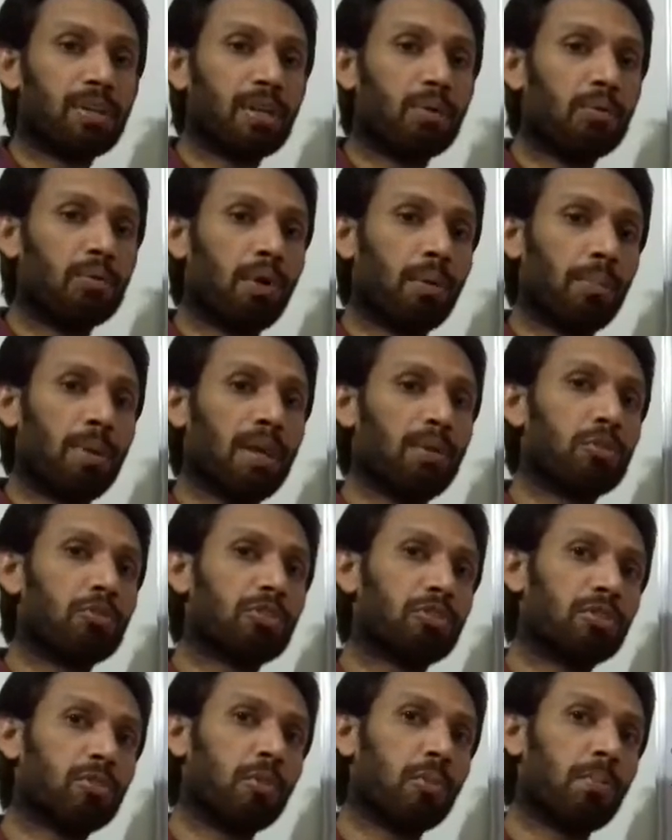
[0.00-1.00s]
कि हमें
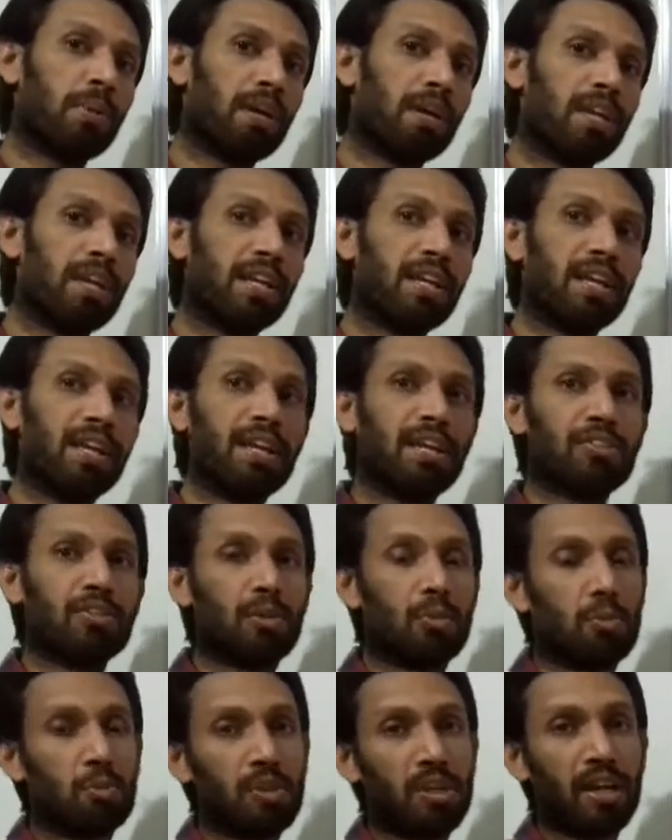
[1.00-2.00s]
उसको पढ़ने के लिए
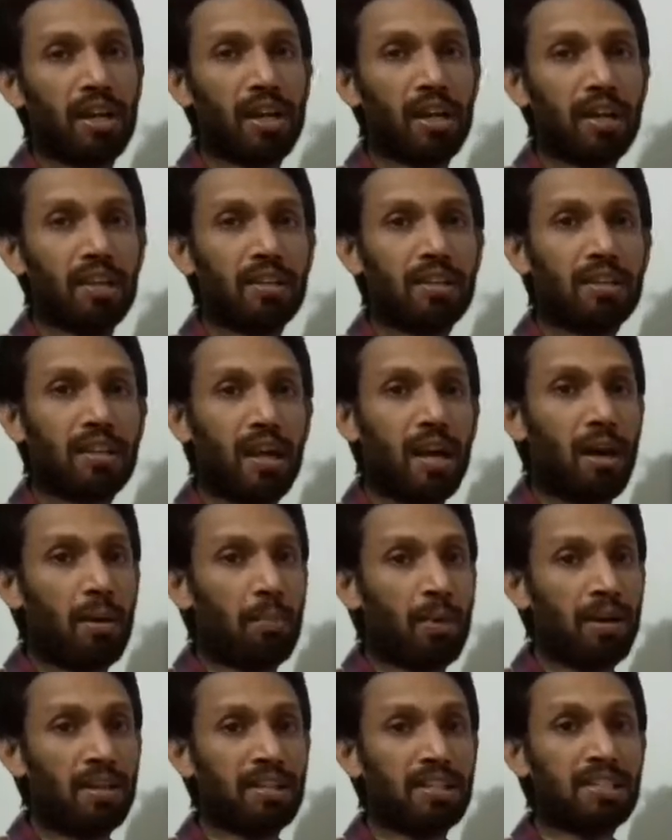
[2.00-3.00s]
ज़रूरी है क्या
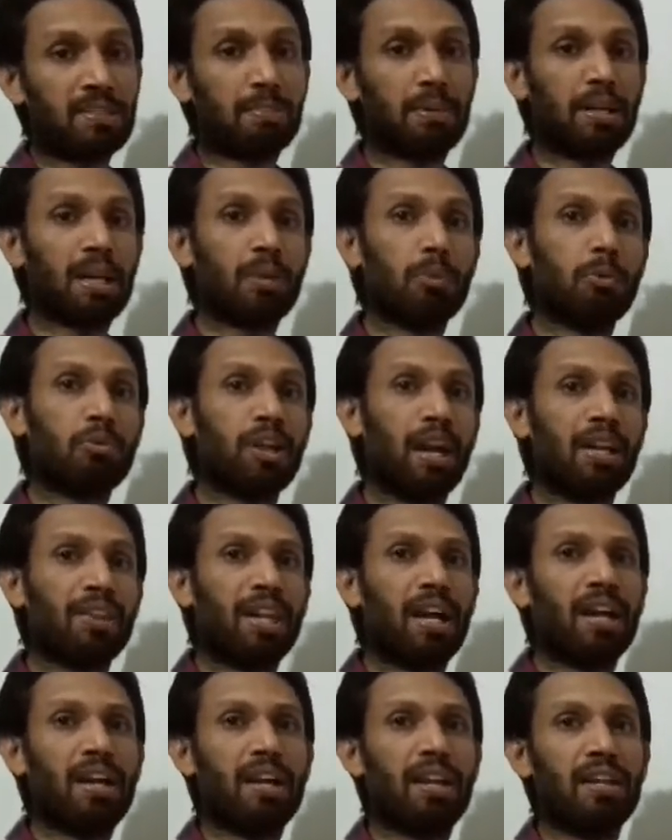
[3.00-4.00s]
हमारी किस प्रकार वो
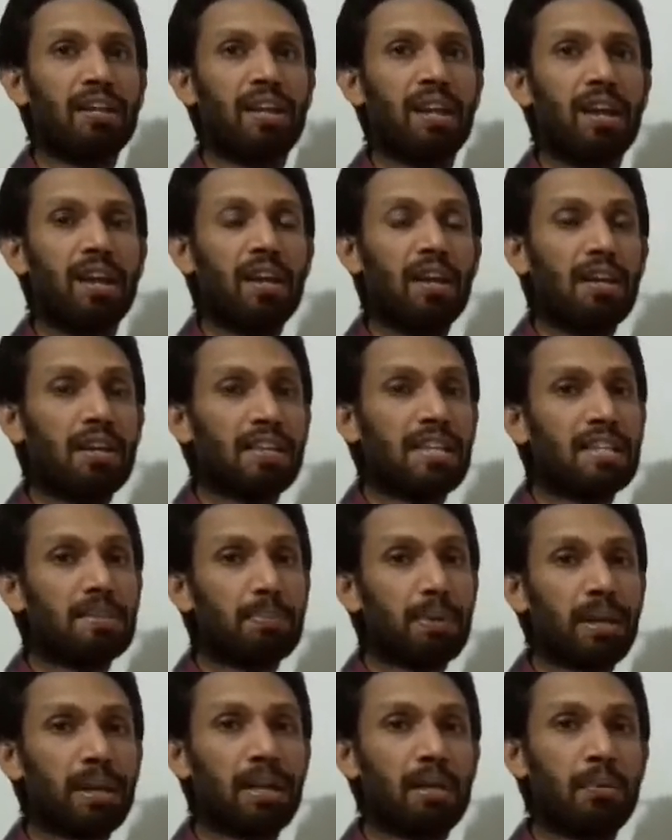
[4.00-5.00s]
सहायता करेंगे किस
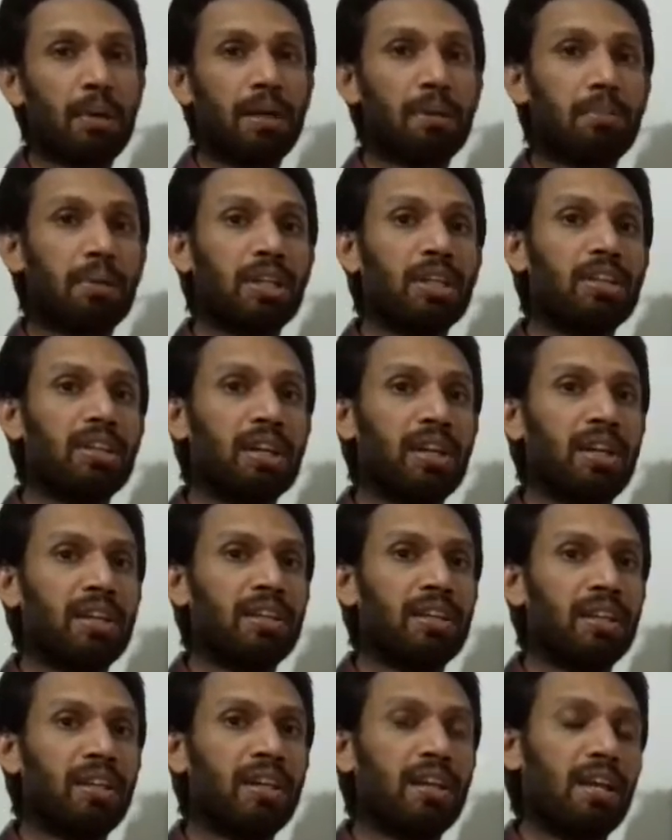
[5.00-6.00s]
प्रकार हमारी मदद
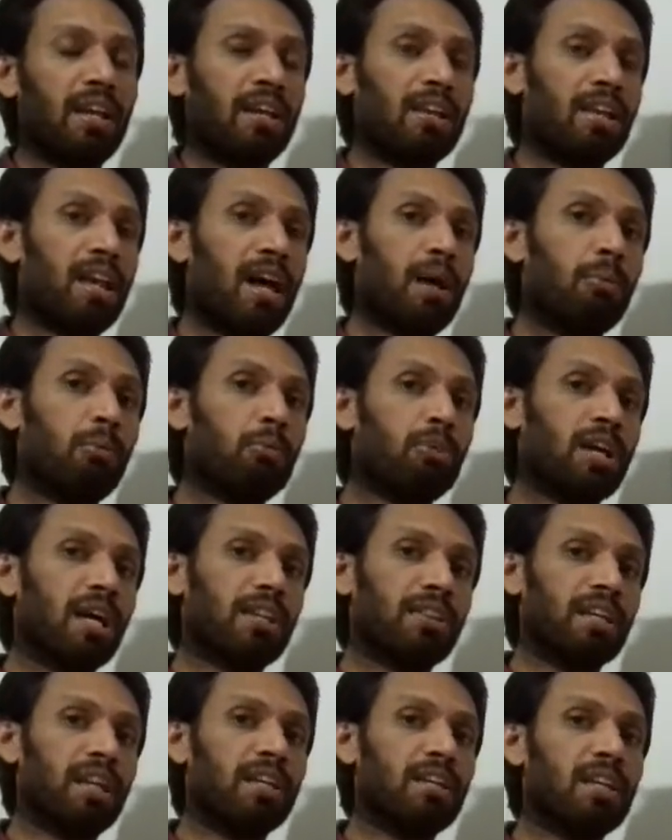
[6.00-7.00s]
करेंगे क्या हम उनका
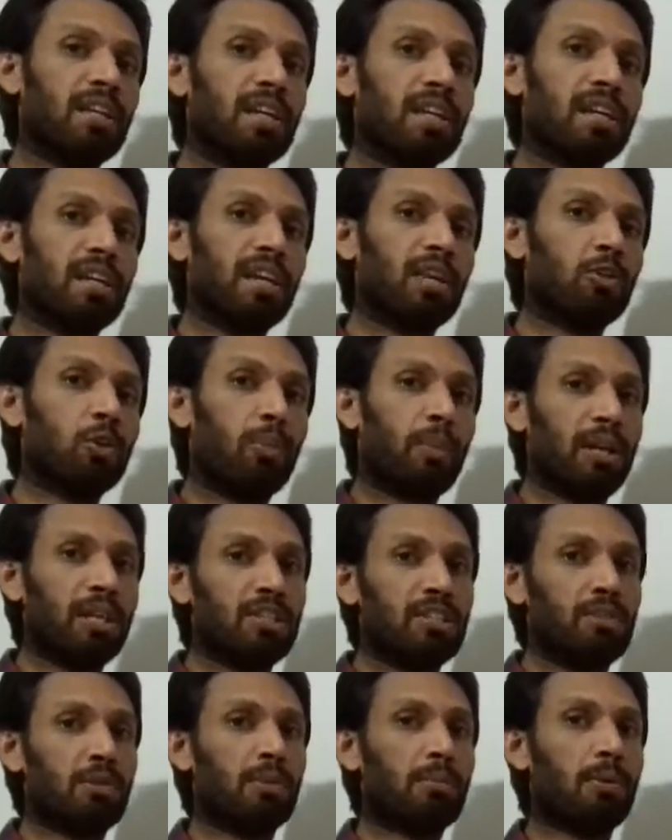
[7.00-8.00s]
अध्ययन नहीं करें तो हमारे
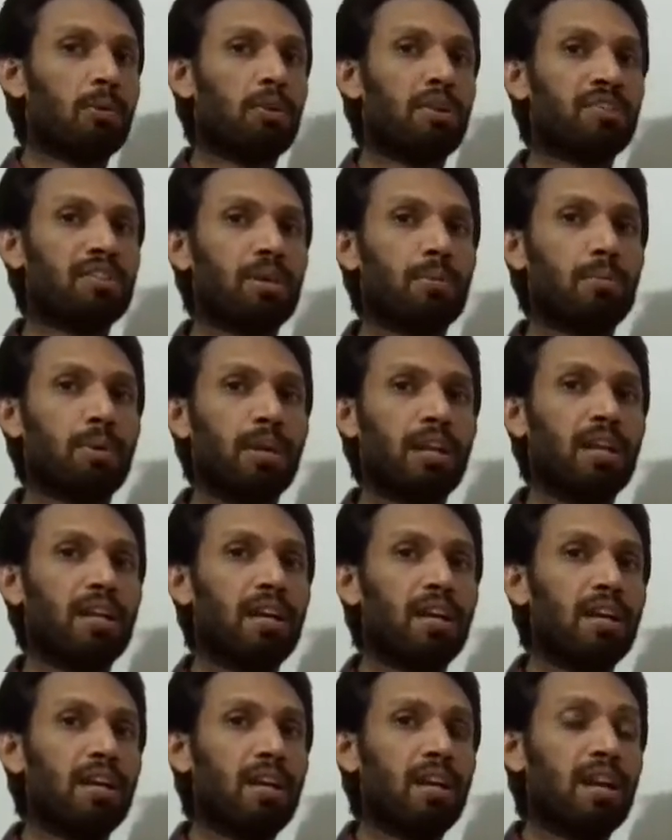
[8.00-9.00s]
जीवन पे कोई असर
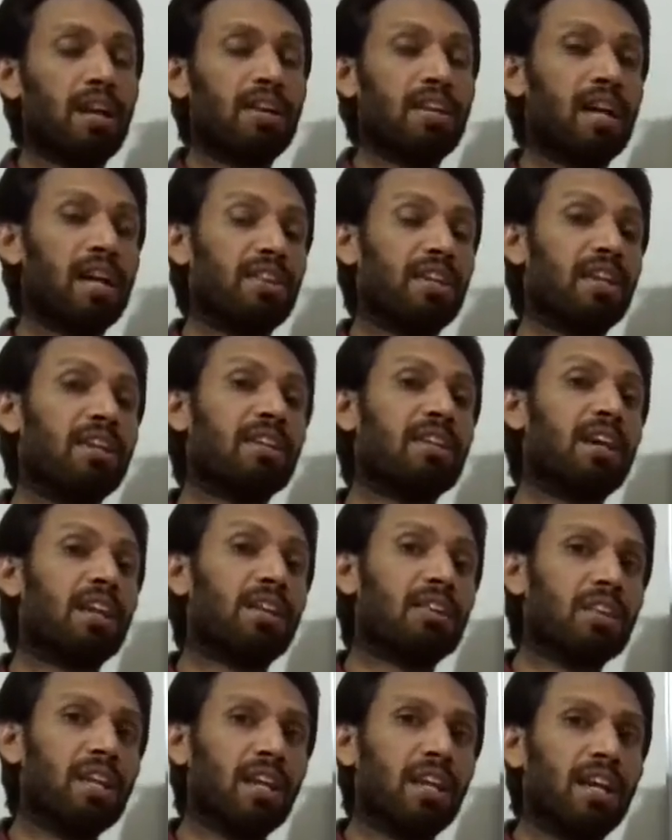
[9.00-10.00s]
पड़ेगा या अध्ययन
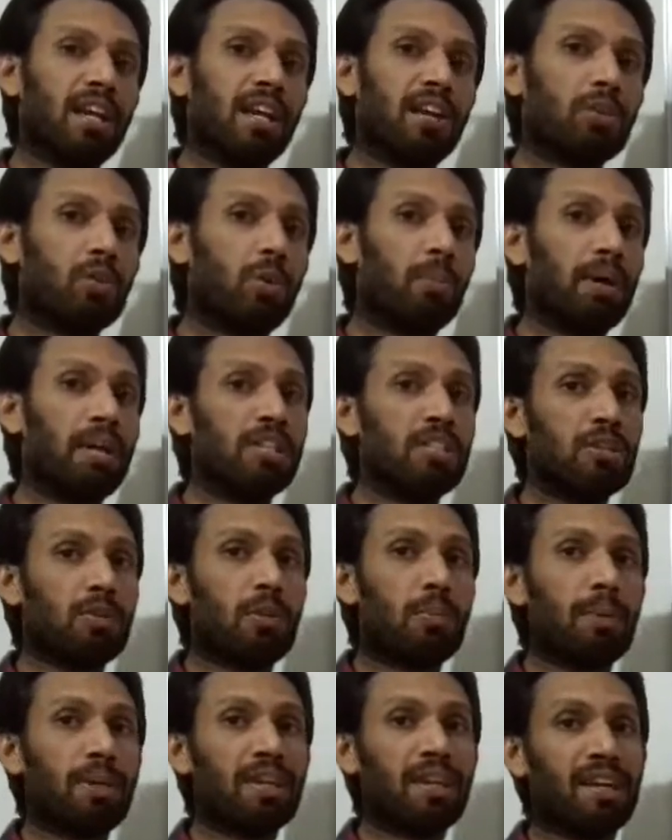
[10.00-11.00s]
करते हैं तो हमारे
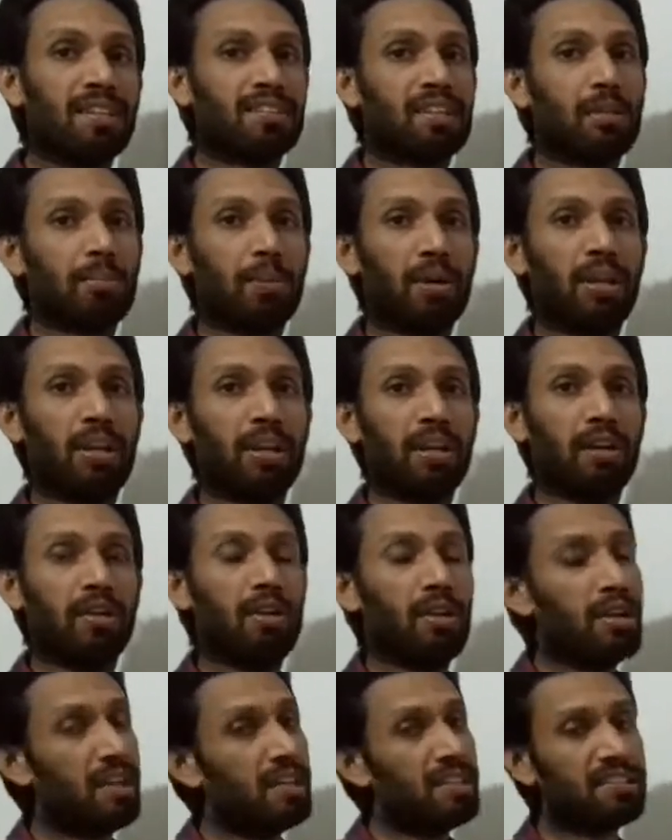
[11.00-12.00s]
जीवन पे क्या असर पड़ेगा
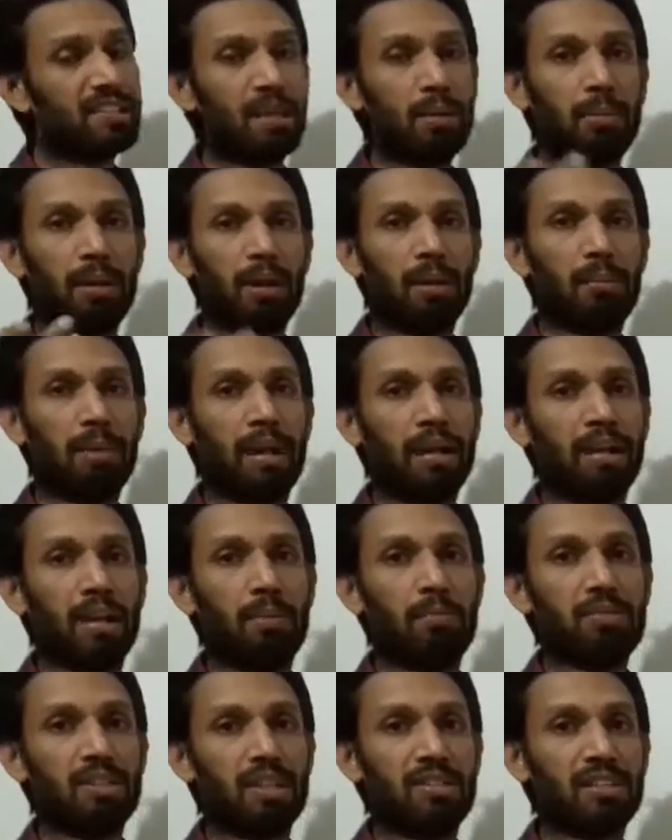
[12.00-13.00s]
इसके बारे में आगे
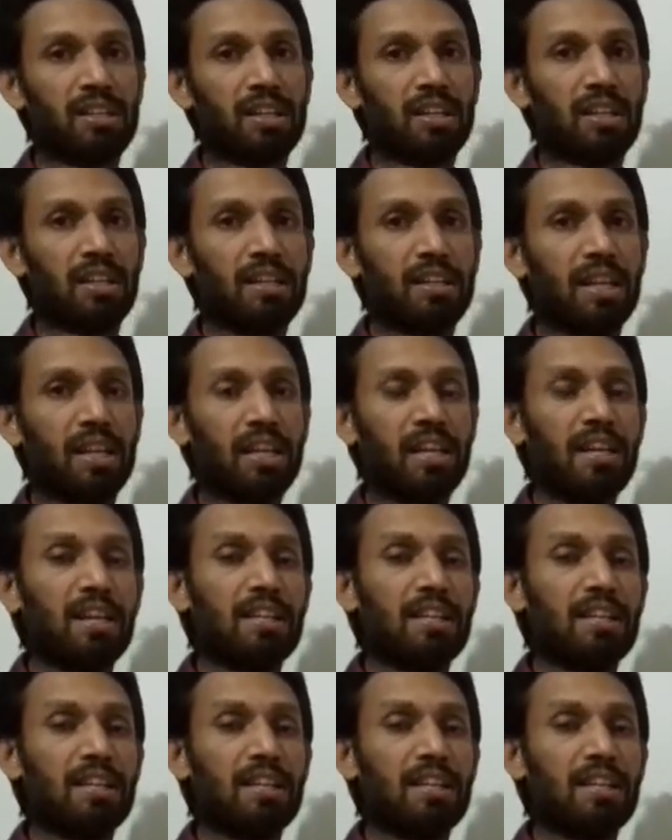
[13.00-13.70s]
हम चर्चा करेंगे